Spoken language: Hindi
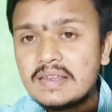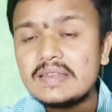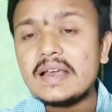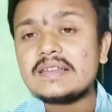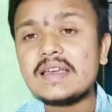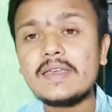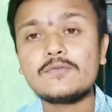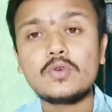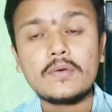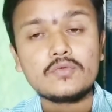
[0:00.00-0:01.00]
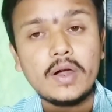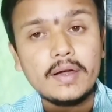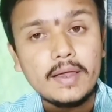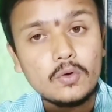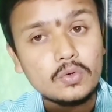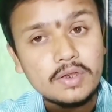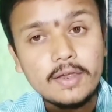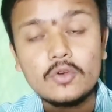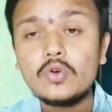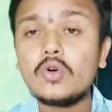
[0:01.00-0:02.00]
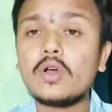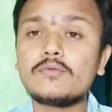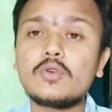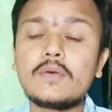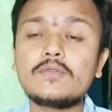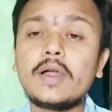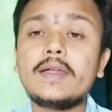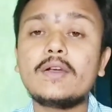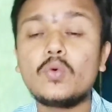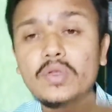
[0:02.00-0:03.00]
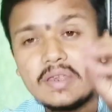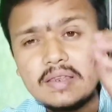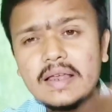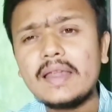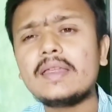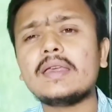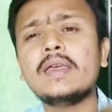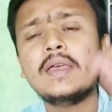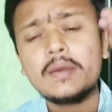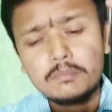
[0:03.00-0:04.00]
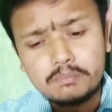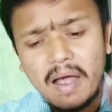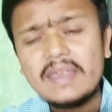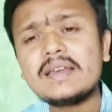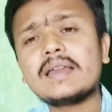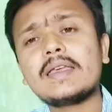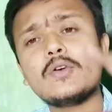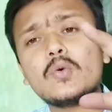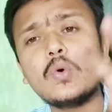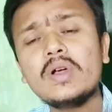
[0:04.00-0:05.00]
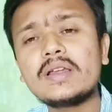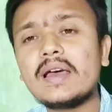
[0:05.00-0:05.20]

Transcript: सीधा जाके वोडाफोन आइडिया को देखो और वोडाफोन आइडिया को इधर ही बाई कर करके होल्ड